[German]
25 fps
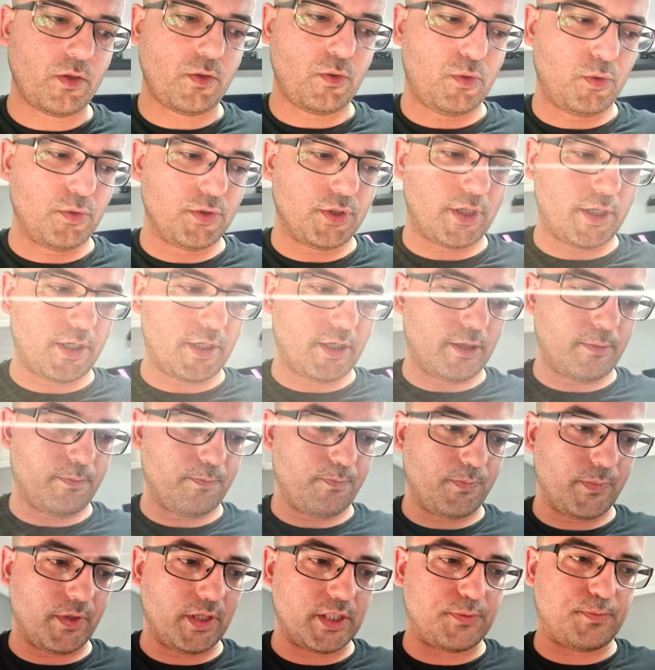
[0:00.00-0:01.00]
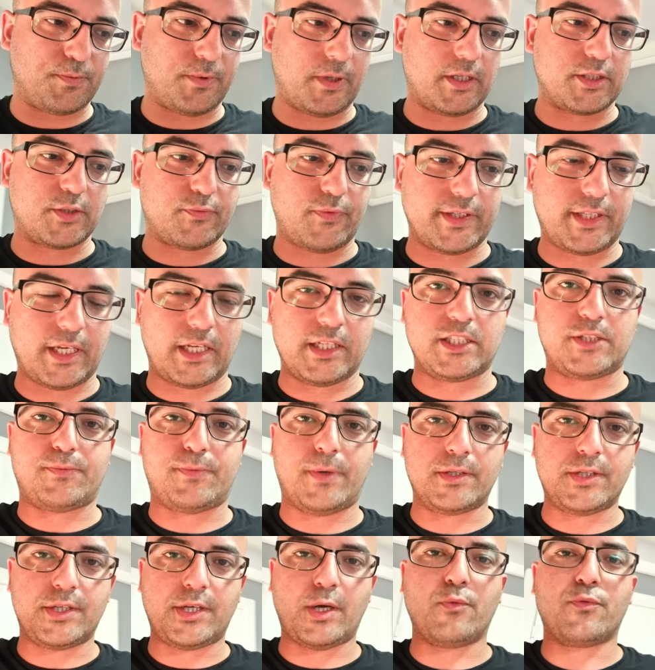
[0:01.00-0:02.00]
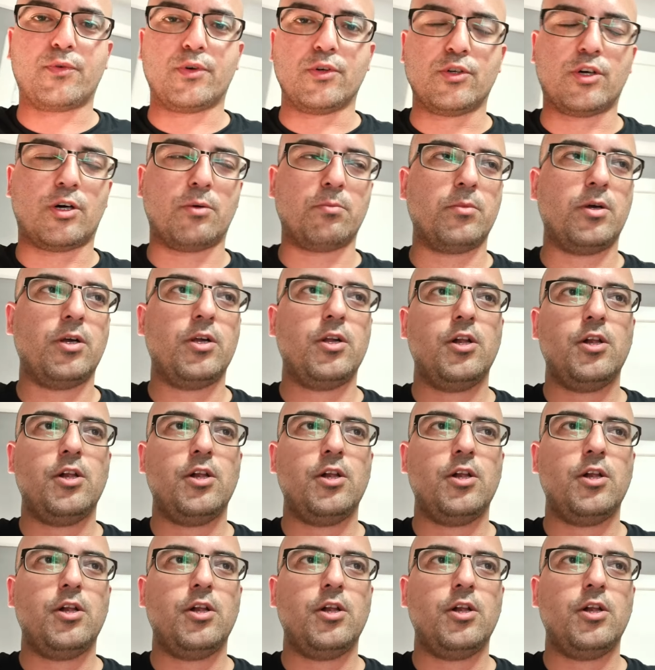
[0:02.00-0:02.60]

Und ähm, es war soweit alles fertig aufgenommen.